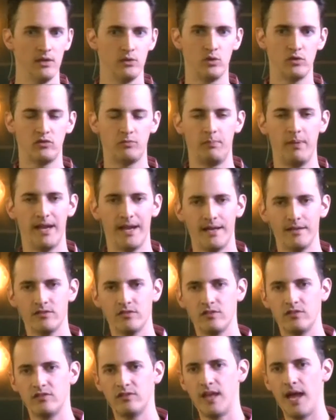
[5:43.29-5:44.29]
Tu
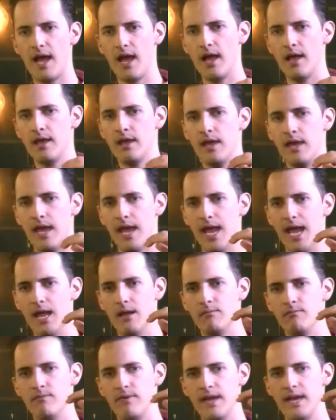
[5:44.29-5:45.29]
esperanza está
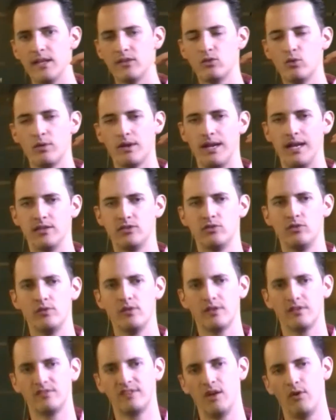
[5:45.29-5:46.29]
en ver tu
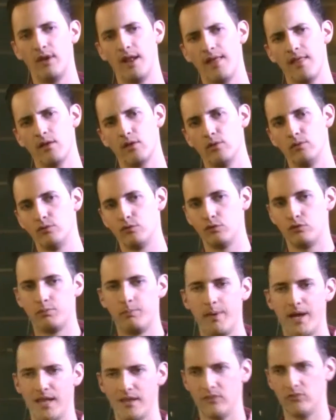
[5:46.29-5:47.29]
relación restaurada con tus
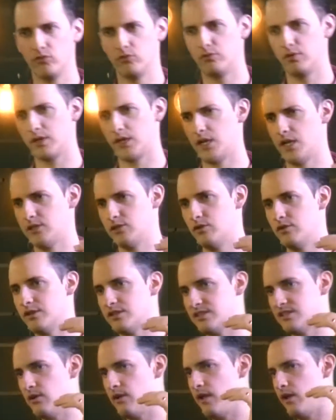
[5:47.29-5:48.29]
padres o tu relación
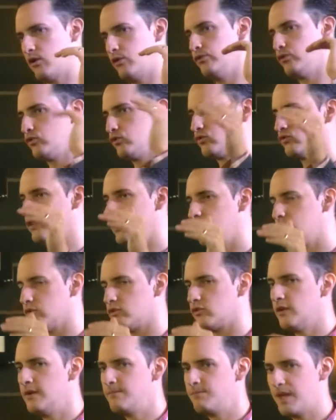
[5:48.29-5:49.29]
restaurada con tus
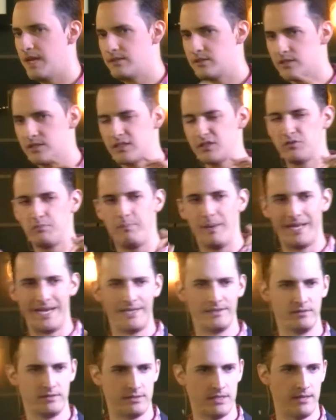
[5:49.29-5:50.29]
hijos. Esa Es
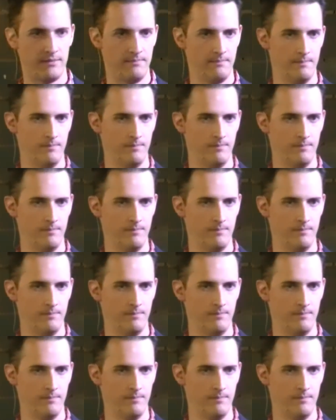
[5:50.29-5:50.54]
esperanza.